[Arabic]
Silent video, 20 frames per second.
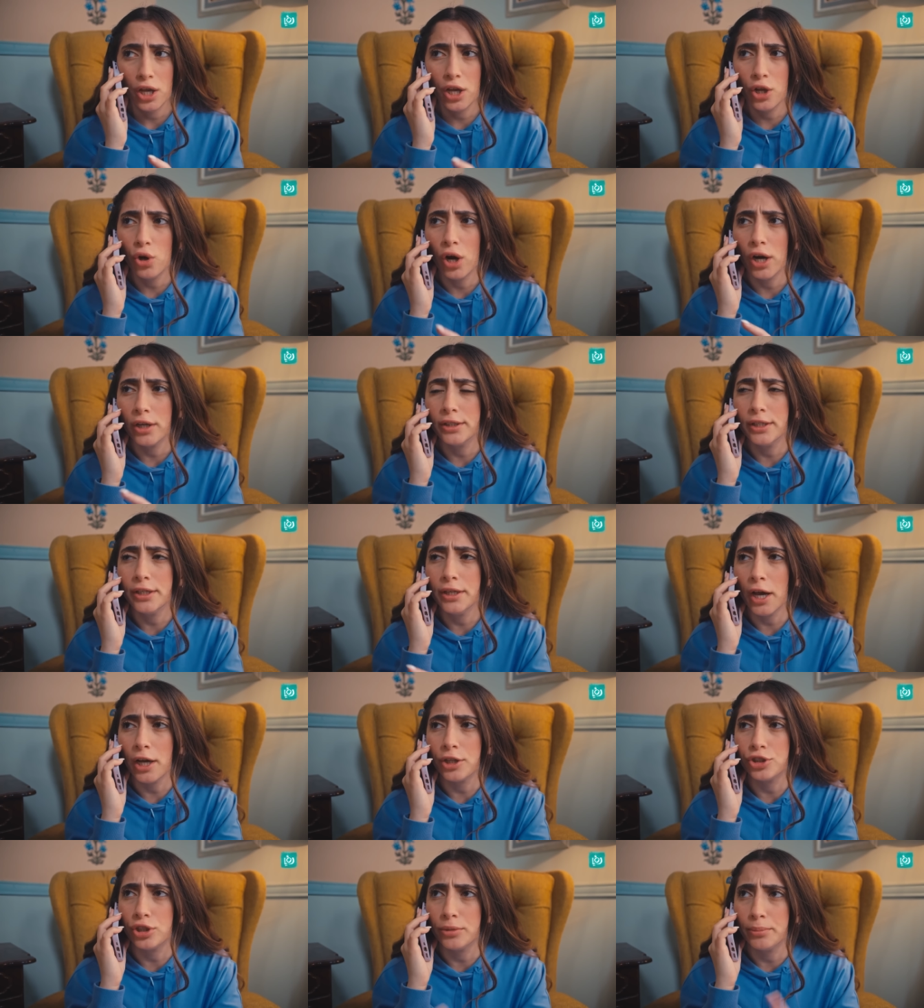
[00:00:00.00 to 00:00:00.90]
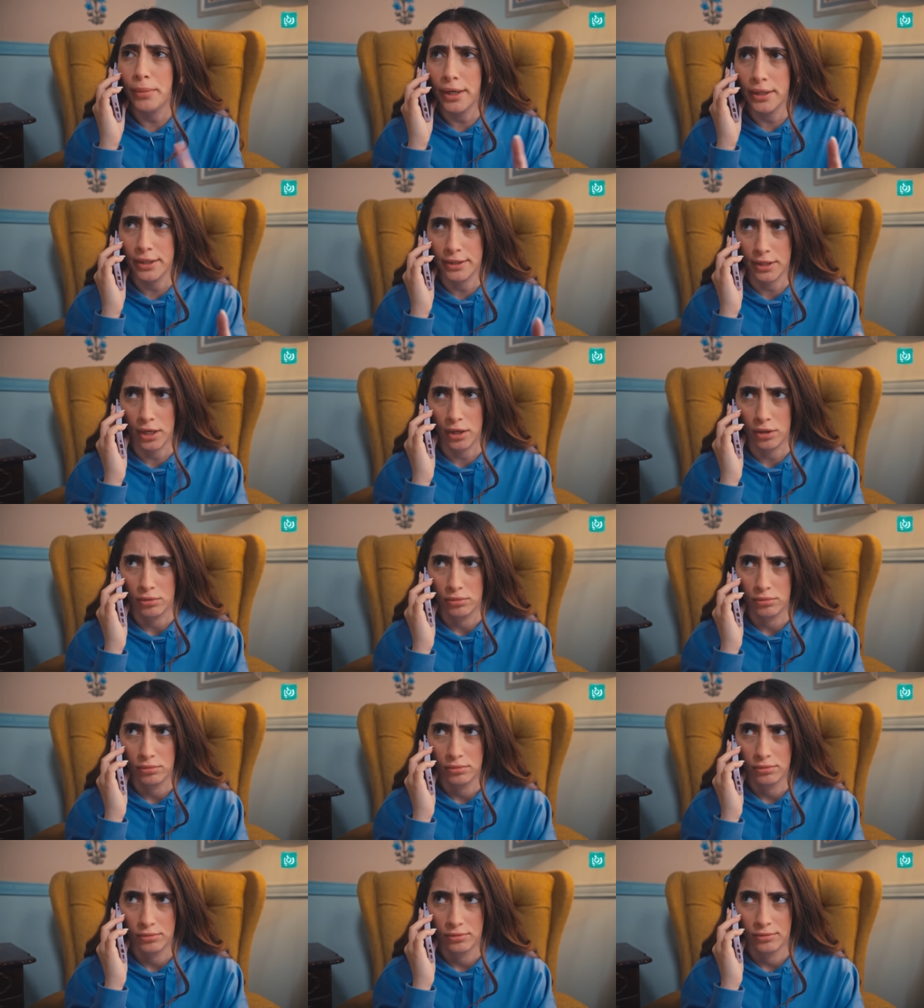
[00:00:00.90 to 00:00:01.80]
إله هدية عشان ما يزعل
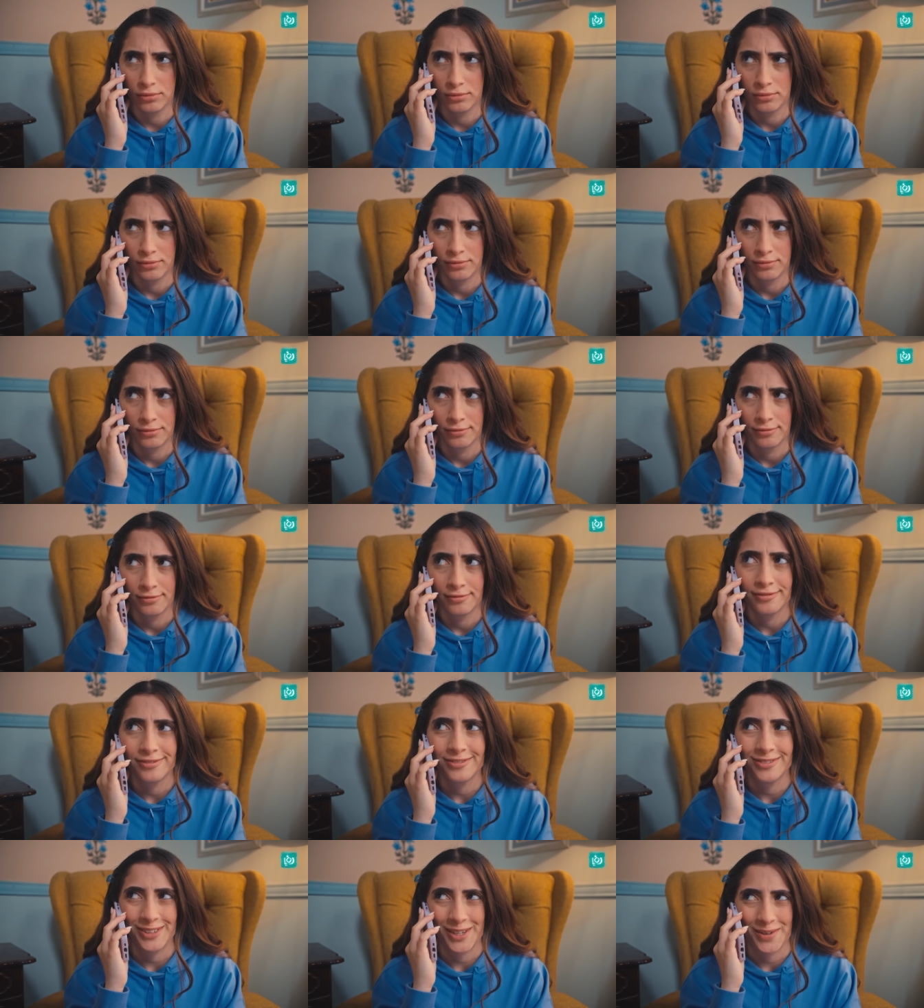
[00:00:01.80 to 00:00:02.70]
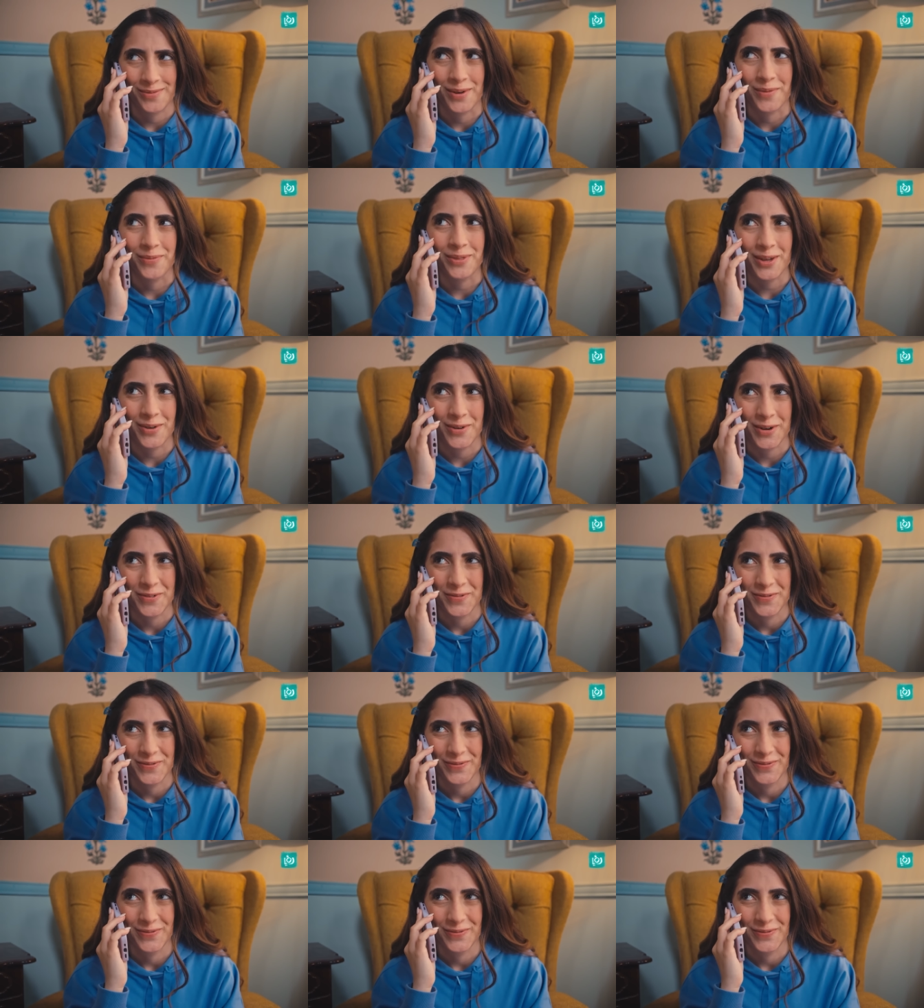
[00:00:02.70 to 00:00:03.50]
تمام تمام